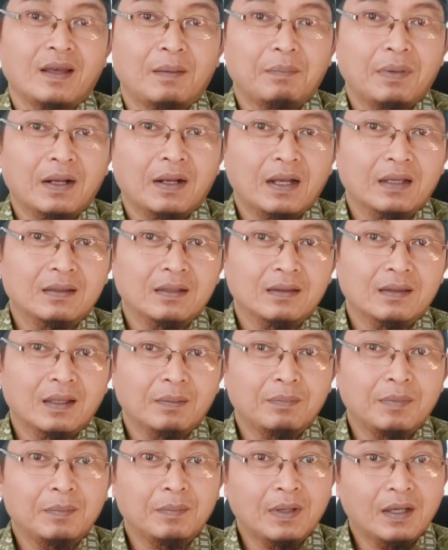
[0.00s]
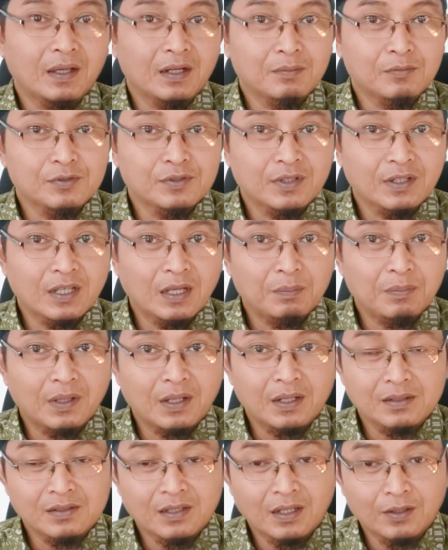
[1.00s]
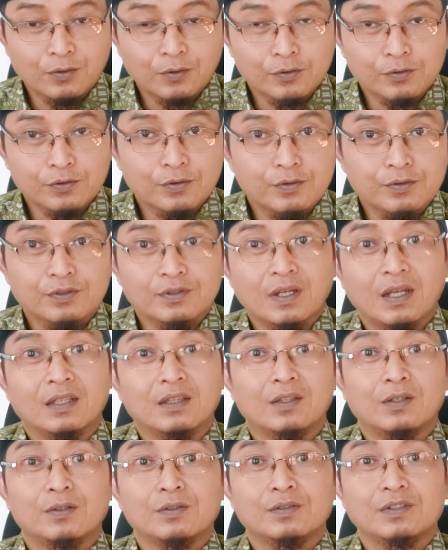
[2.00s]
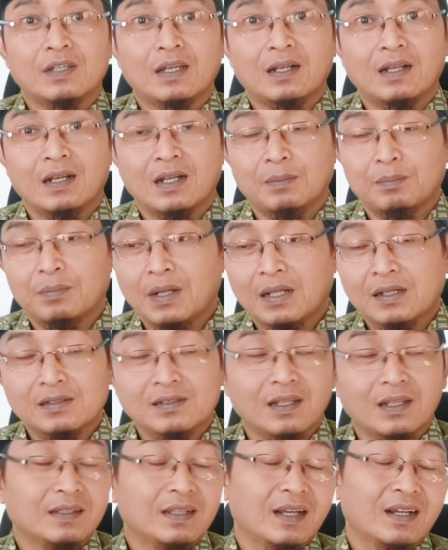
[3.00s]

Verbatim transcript: apakah tetap memahar mustika pelarisan khusus atau sarana pelarisan